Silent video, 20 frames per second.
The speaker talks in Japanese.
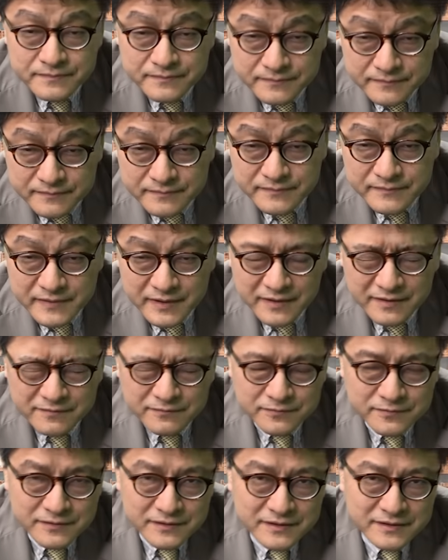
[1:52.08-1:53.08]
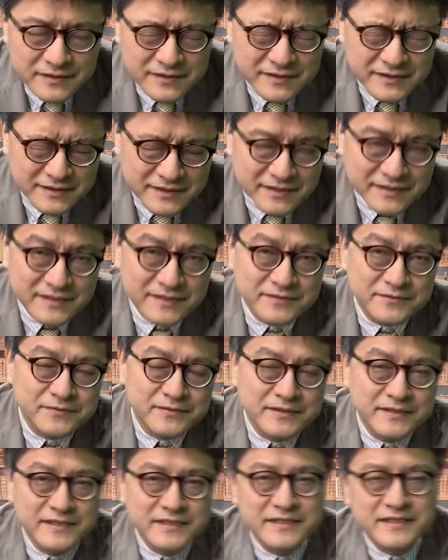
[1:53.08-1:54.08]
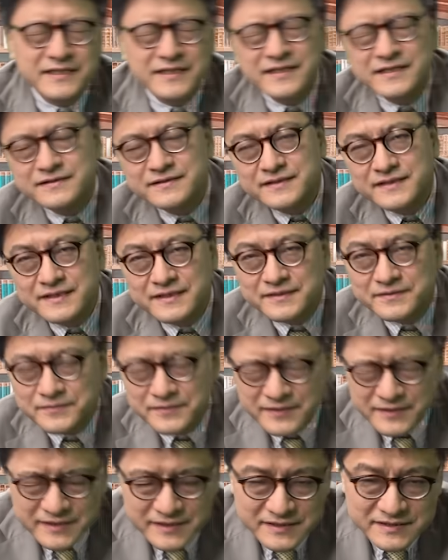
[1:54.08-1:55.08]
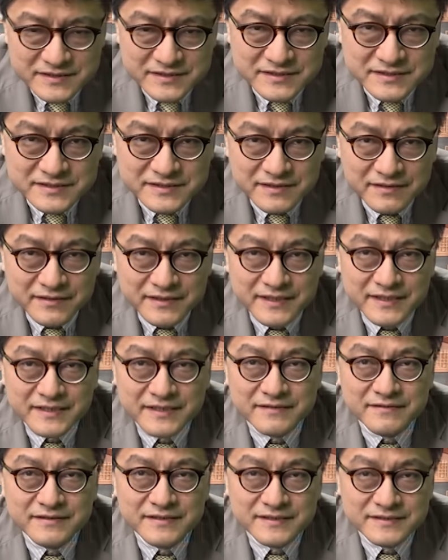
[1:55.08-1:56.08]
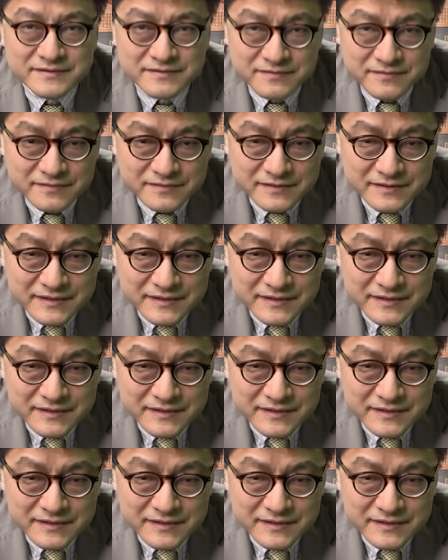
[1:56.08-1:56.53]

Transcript: うん、だからこの段階でネットで人気があるからといって信じてはいけないわけですよ